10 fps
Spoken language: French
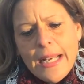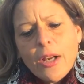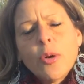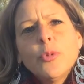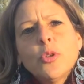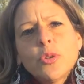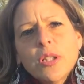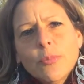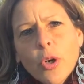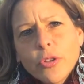La
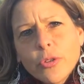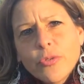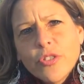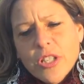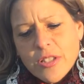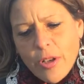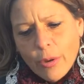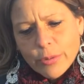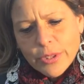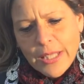communauté de Morchio vise
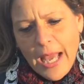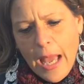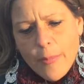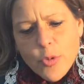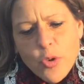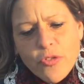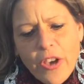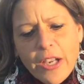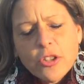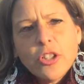donc à mieux
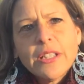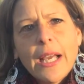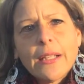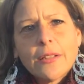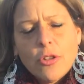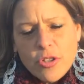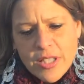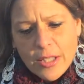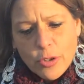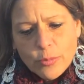faire connaître le
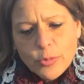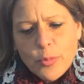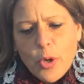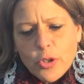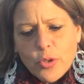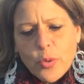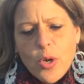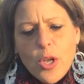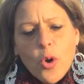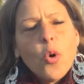syndrome de Morchio
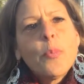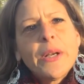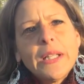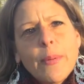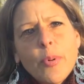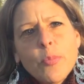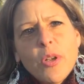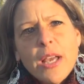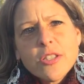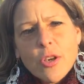auprès de la
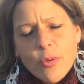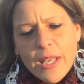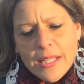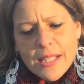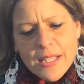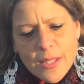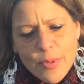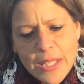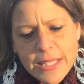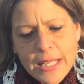population et à
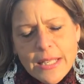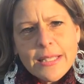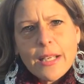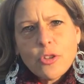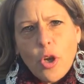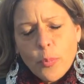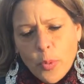sensibiliser les acteurs